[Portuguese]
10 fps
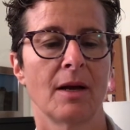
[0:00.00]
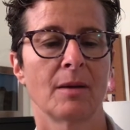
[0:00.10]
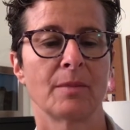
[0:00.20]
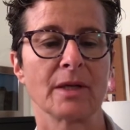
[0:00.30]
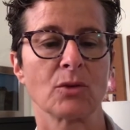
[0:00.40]

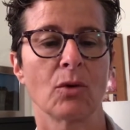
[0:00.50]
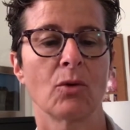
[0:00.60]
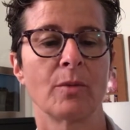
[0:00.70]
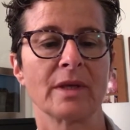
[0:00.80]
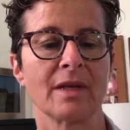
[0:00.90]
passou a
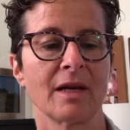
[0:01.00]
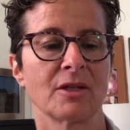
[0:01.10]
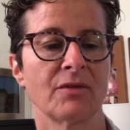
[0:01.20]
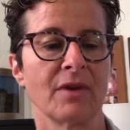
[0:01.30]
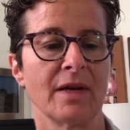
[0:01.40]
comentar a
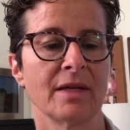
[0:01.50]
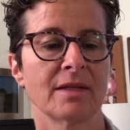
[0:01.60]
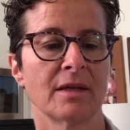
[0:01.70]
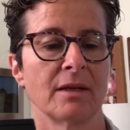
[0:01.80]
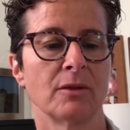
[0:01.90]

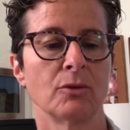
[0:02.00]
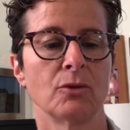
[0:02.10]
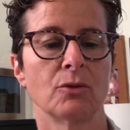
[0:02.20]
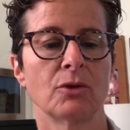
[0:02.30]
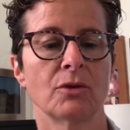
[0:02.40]
diferença entre os
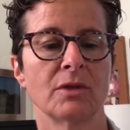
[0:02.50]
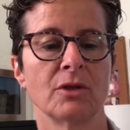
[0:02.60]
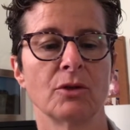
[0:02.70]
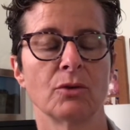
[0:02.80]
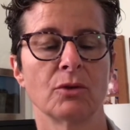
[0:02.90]
justos e
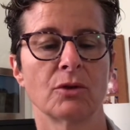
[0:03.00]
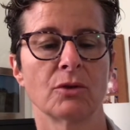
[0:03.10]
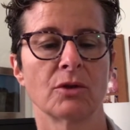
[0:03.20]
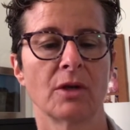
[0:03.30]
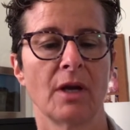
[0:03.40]

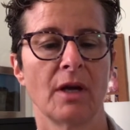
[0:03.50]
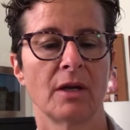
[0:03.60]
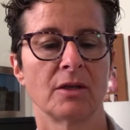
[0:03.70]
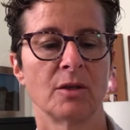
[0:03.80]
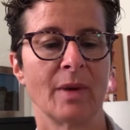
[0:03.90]
injustos,
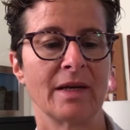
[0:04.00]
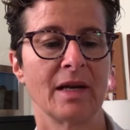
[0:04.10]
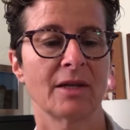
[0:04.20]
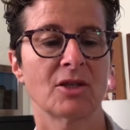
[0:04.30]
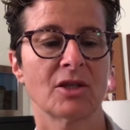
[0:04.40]
de
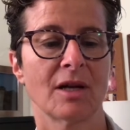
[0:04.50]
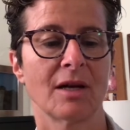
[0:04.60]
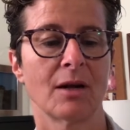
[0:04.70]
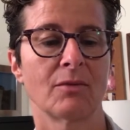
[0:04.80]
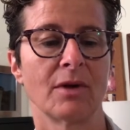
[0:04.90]
maneira a
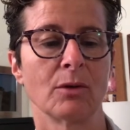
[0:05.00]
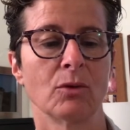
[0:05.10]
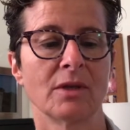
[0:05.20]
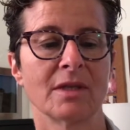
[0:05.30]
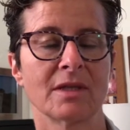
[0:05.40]
destacar o
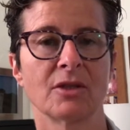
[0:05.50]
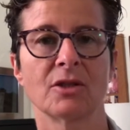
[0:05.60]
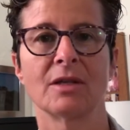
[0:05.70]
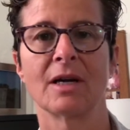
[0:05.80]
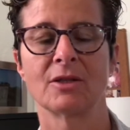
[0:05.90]
valor da
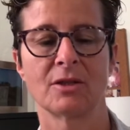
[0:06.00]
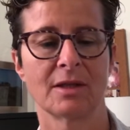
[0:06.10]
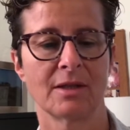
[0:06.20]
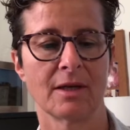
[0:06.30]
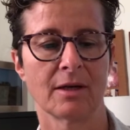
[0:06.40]
santidade
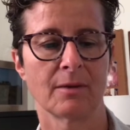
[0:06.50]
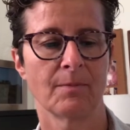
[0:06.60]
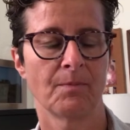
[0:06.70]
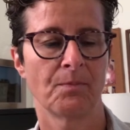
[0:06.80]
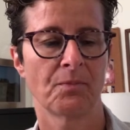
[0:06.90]
na terra.
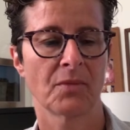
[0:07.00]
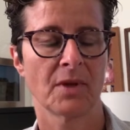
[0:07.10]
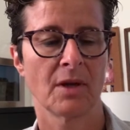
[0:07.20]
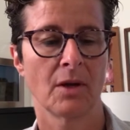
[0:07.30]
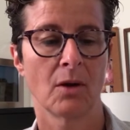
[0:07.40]

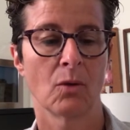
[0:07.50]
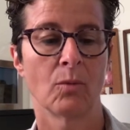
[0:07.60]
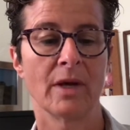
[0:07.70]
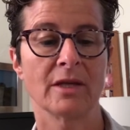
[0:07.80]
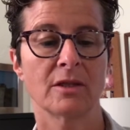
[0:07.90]
O
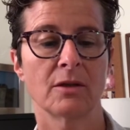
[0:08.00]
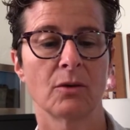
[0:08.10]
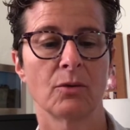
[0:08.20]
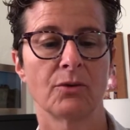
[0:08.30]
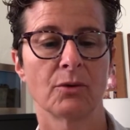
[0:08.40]
mestre
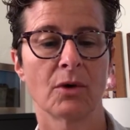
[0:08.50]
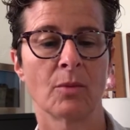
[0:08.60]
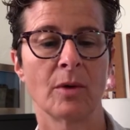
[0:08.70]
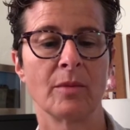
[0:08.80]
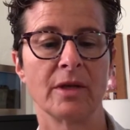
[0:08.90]
ouviu
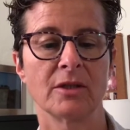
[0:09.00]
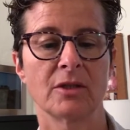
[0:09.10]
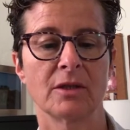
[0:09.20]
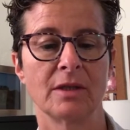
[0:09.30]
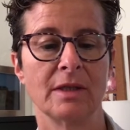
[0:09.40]

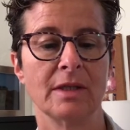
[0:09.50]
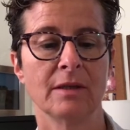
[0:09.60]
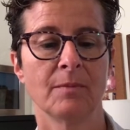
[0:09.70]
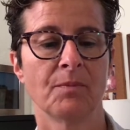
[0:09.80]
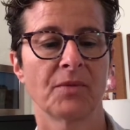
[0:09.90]
calmamente
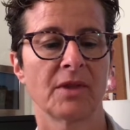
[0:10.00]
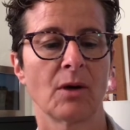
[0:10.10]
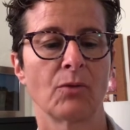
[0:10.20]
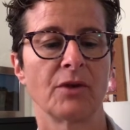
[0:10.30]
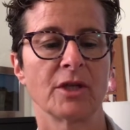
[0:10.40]
e,
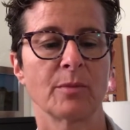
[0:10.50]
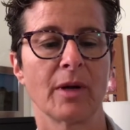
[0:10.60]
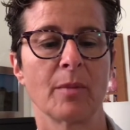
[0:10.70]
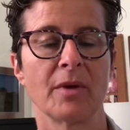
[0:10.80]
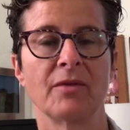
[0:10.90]
talvez
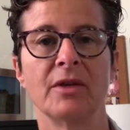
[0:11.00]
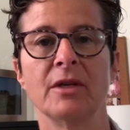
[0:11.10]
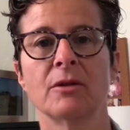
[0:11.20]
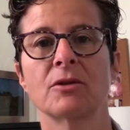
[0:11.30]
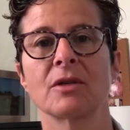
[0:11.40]
para
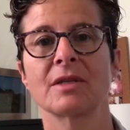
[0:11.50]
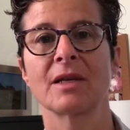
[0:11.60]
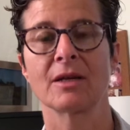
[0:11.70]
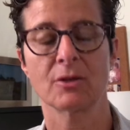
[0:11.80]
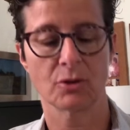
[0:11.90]
prevenir os
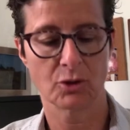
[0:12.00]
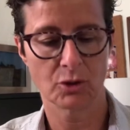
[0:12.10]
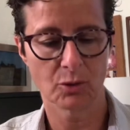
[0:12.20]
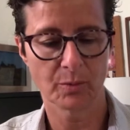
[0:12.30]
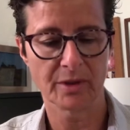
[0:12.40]
excessos
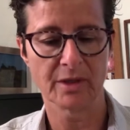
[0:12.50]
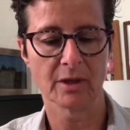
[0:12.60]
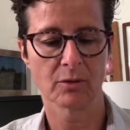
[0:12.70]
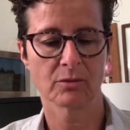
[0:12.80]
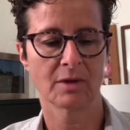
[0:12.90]
de
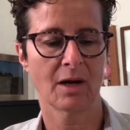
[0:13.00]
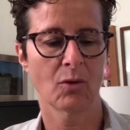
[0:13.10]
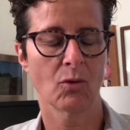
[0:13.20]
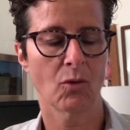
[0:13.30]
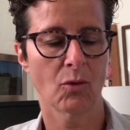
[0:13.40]
opinião,
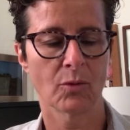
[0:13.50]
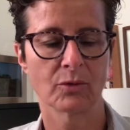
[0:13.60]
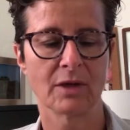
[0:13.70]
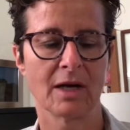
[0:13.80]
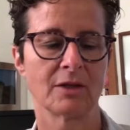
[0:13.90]
narrou com
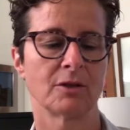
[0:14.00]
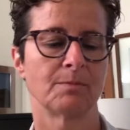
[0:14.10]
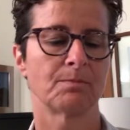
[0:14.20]
bondade